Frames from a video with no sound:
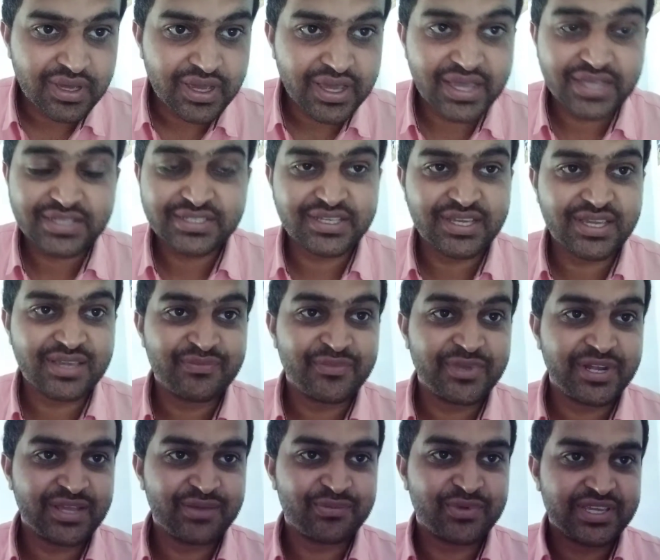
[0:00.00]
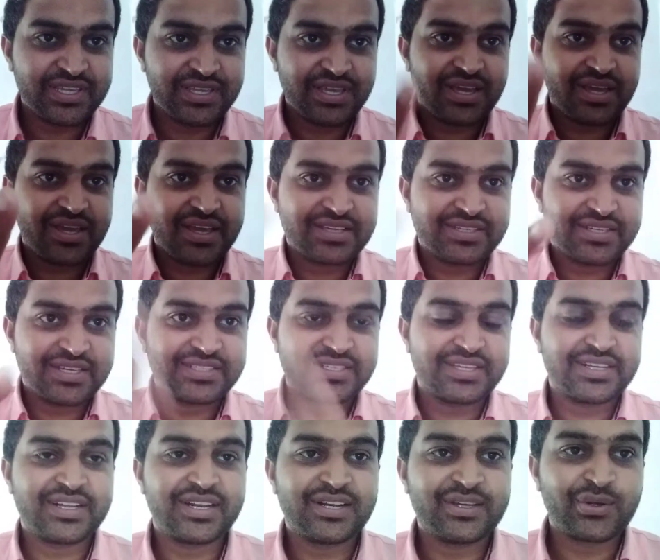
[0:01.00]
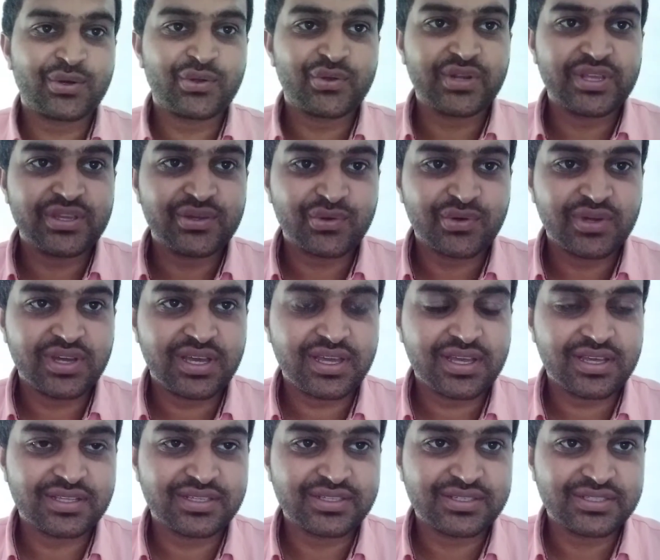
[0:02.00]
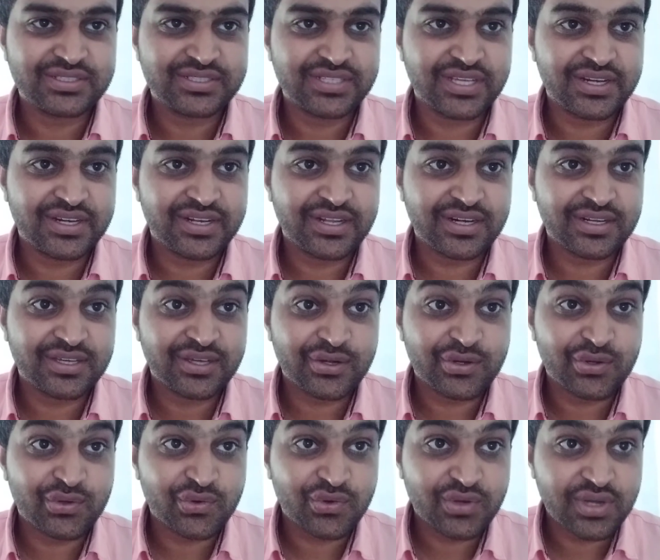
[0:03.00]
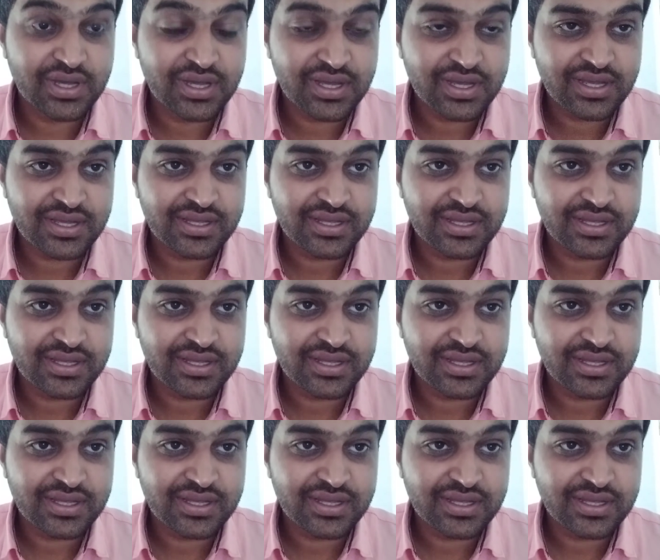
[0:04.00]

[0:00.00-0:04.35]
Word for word: ऐसे मेरे भैया ऐसे चैनल ग्रो नहीं होगा चैनल ग्रो होगा